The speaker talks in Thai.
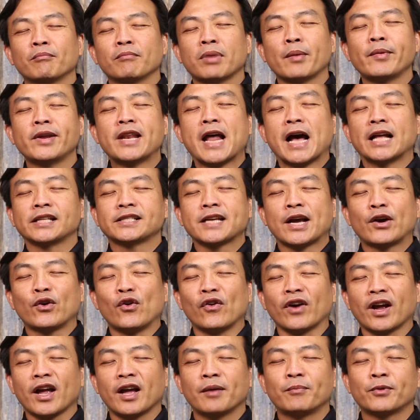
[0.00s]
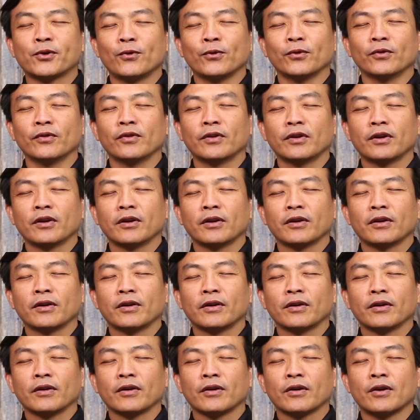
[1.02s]
พระบิดาเจ้าของข้าพระองค์
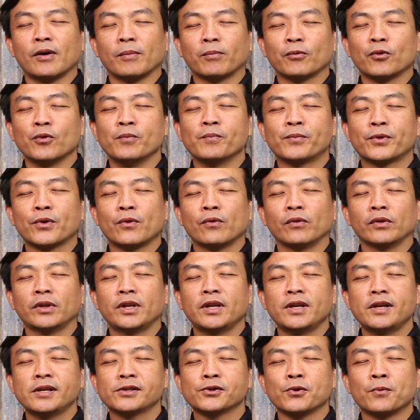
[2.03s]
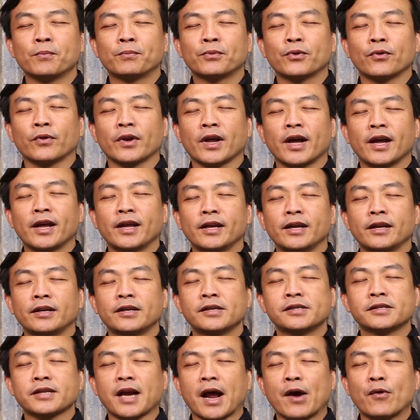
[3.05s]
ขอบคุณพระองค์ที่ทรงโปรดให้
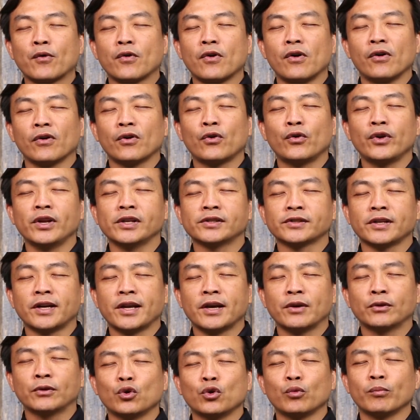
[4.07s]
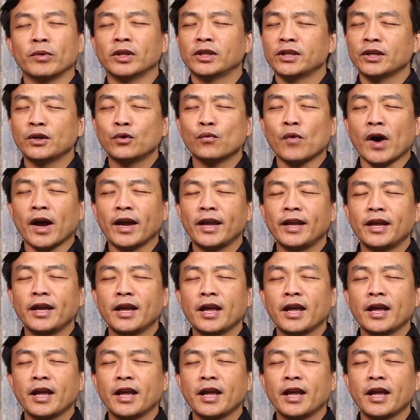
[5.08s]
เรื่องราวของคนอิสราถูกบันทึกไว้